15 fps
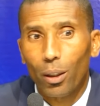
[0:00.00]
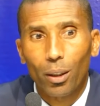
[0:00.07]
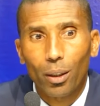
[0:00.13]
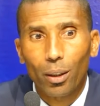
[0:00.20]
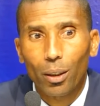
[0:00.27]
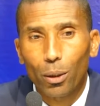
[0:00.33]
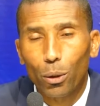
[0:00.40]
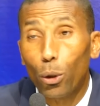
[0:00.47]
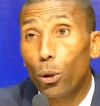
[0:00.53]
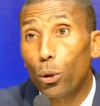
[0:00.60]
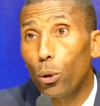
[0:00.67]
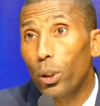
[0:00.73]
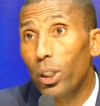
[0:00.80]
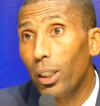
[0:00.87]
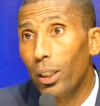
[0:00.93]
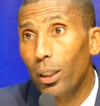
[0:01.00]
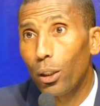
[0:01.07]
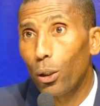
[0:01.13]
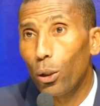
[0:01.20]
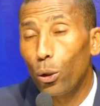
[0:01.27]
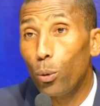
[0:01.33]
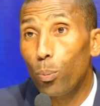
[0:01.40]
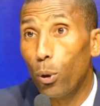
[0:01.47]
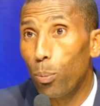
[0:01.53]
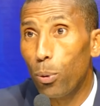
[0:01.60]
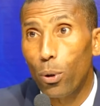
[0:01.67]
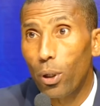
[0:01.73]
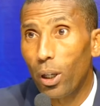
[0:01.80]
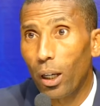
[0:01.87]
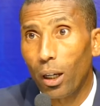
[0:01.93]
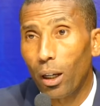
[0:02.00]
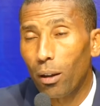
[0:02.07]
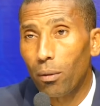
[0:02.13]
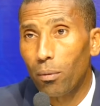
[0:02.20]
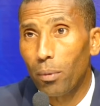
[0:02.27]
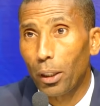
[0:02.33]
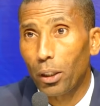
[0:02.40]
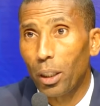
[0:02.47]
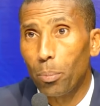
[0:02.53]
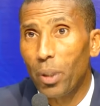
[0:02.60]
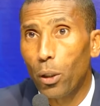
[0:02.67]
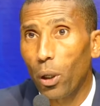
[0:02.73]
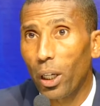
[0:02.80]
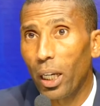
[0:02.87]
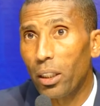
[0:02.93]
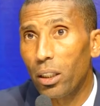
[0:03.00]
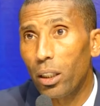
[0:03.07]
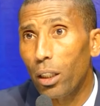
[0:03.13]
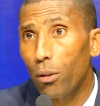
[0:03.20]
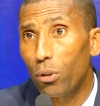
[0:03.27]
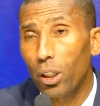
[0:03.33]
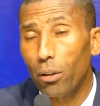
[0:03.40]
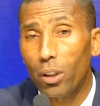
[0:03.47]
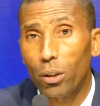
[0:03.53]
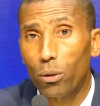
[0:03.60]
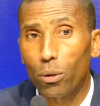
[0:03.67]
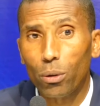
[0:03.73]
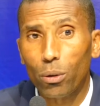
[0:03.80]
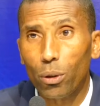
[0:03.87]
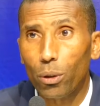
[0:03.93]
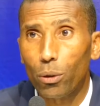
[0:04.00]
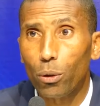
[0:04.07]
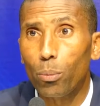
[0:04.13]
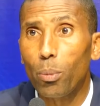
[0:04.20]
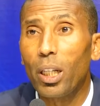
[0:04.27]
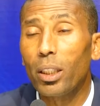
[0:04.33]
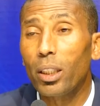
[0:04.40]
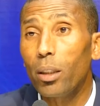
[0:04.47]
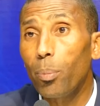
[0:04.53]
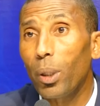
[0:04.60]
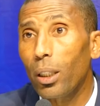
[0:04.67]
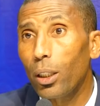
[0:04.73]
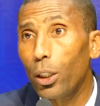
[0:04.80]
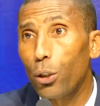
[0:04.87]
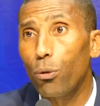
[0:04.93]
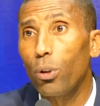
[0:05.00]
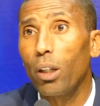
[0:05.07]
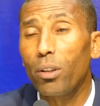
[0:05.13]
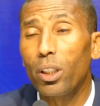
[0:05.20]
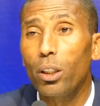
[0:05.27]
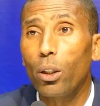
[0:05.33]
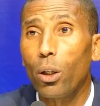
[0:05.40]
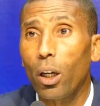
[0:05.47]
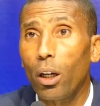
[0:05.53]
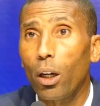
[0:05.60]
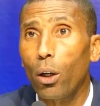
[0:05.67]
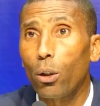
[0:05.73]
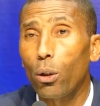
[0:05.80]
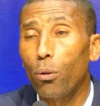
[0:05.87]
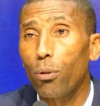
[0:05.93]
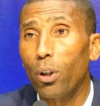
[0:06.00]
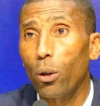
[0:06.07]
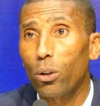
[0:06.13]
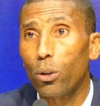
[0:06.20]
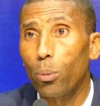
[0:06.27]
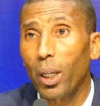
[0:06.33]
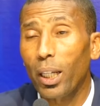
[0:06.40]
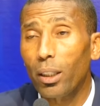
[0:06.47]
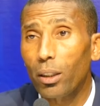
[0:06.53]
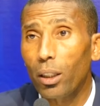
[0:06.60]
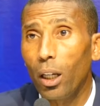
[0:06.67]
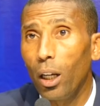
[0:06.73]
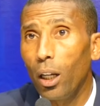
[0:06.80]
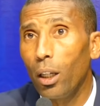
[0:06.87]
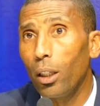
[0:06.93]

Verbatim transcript: euh de l'autre côté, euh, l'UPOPO a été bien organisé. Vous savez, c'est une, une, belle équipe. Hein. Je vous l'avais dit en, conférence de presse.